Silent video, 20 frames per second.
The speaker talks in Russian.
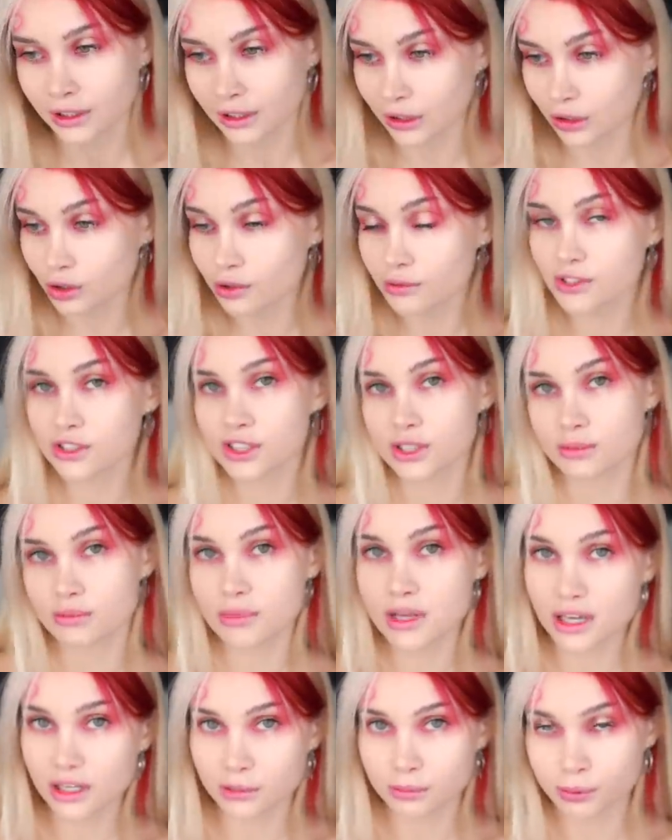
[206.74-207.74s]
Готовится
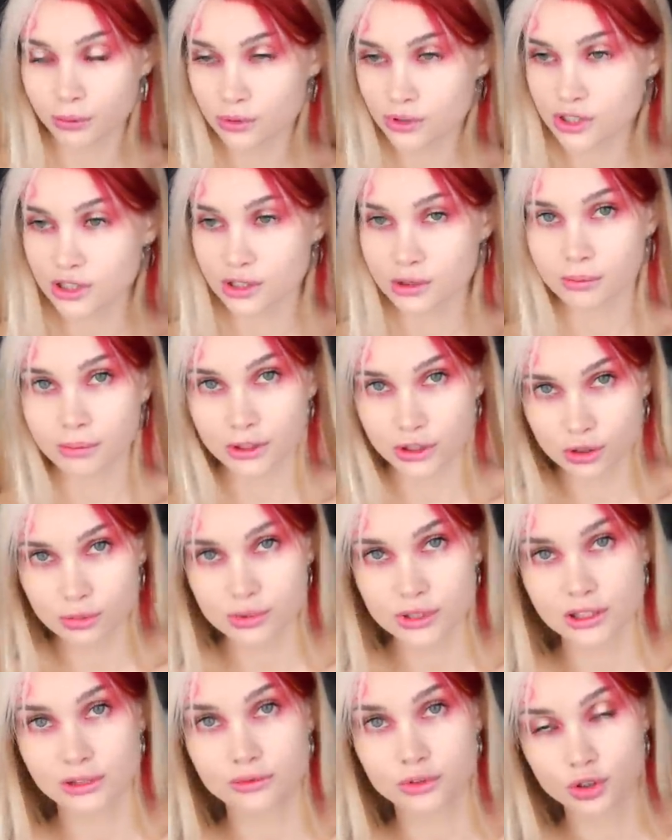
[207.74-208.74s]
мега просто.
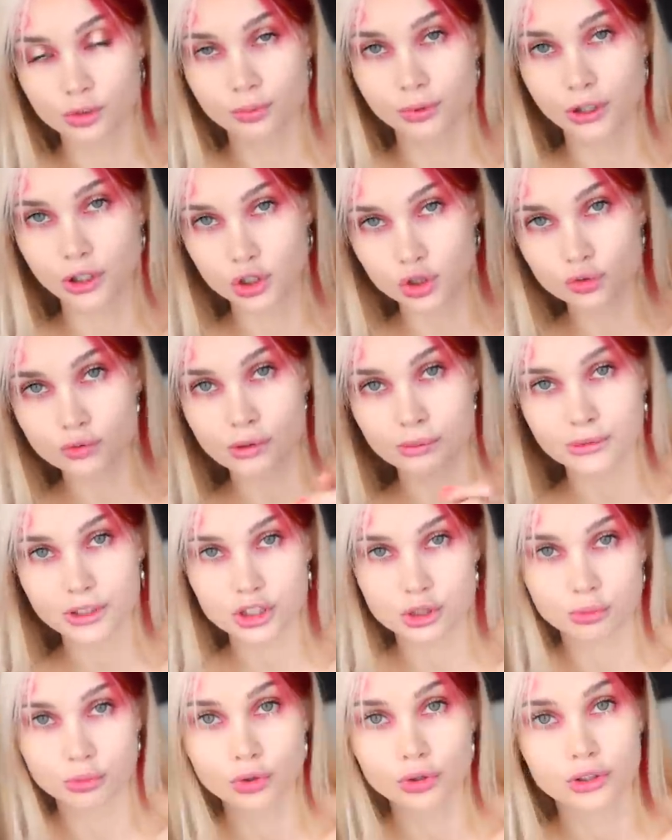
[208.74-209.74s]
Пойдемте, я вам все покажу. Вам
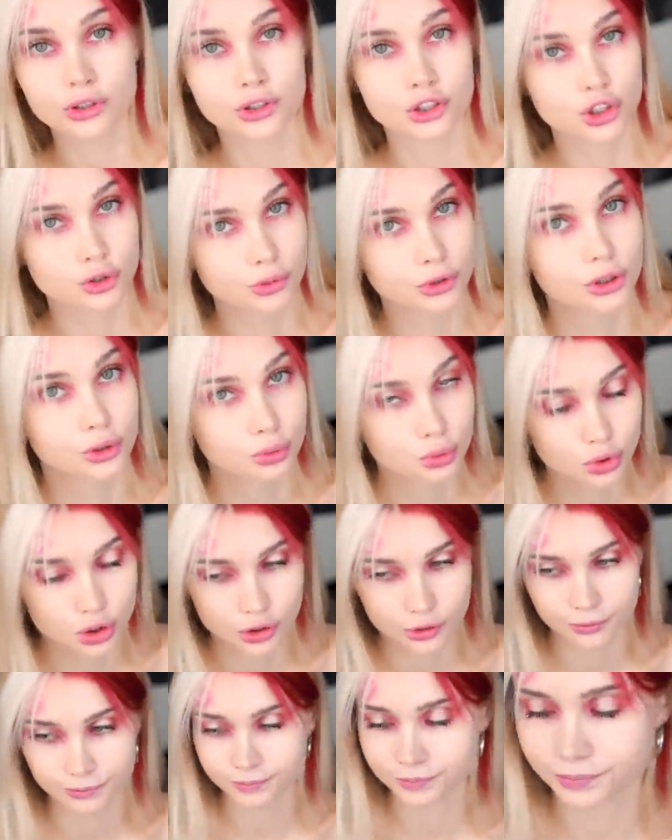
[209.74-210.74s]
даже много ничего не нужно.